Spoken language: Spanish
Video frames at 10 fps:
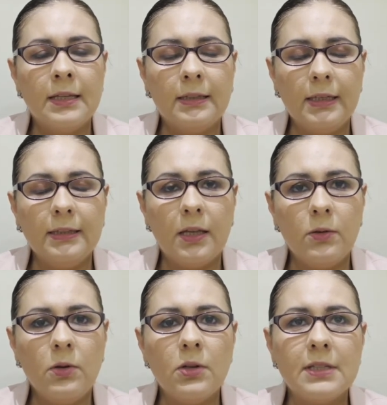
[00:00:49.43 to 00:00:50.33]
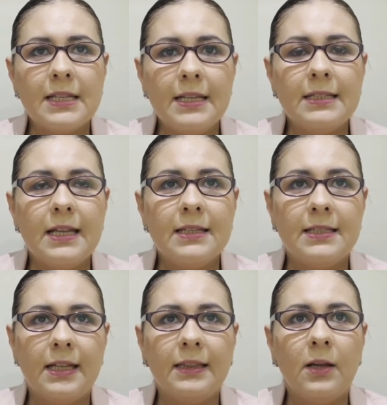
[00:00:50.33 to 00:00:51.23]

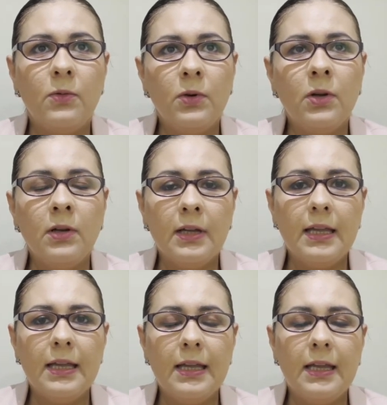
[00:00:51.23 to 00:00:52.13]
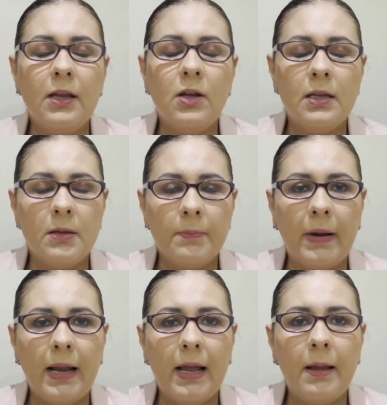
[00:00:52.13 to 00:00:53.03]
3161071,
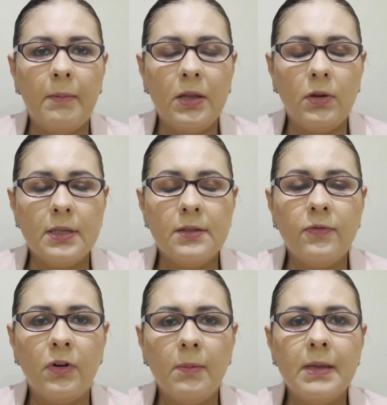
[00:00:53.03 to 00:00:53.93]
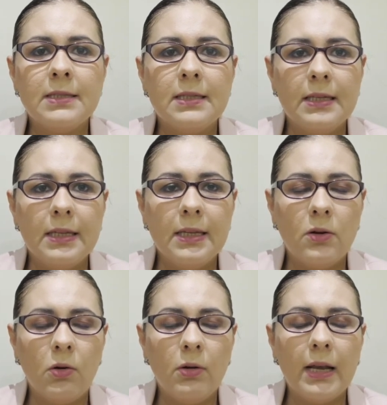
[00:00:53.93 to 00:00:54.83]
para mayores informes y
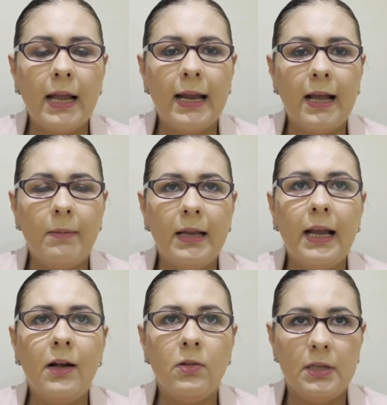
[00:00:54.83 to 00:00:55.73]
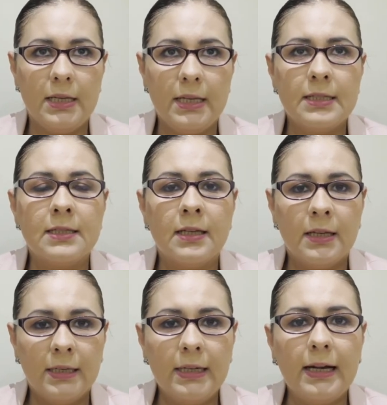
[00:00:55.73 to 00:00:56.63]
con Ana Gabriela Rodríguez
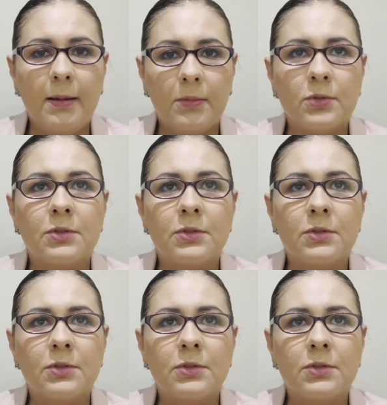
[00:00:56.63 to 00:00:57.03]
Ramos.